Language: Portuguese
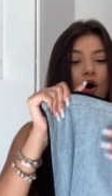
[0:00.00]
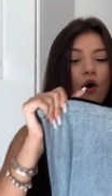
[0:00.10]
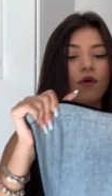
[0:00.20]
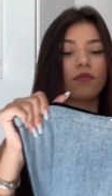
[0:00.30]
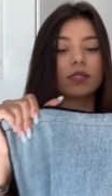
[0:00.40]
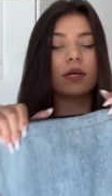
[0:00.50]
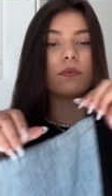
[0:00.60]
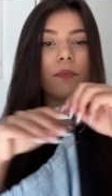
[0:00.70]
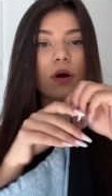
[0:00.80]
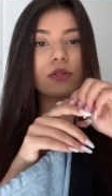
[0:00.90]
Ou você
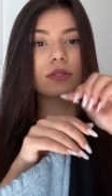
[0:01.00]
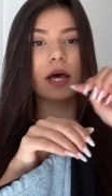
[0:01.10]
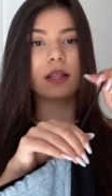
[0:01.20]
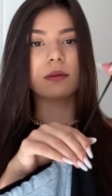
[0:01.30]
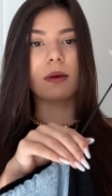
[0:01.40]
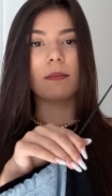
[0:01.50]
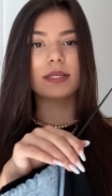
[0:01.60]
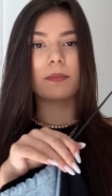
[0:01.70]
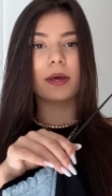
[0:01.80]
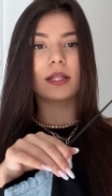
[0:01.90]
pode usar ela também
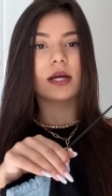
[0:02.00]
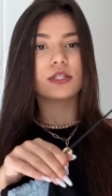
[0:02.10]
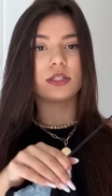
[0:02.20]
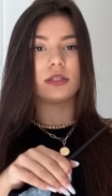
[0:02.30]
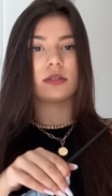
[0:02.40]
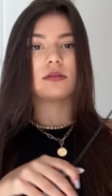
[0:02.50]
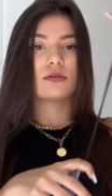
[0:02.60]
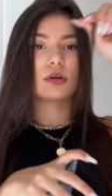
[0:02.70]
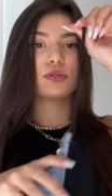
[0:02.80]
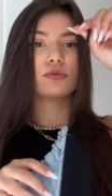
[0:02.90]
mais apertadinha.
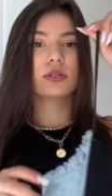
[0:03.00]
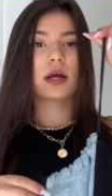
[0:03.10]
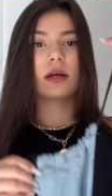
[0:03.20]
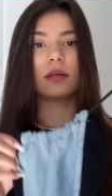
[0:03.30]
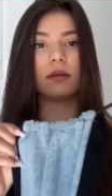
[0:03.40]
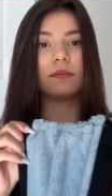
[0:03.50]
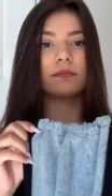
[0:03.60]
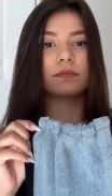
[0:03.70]
Só ajustar aqui.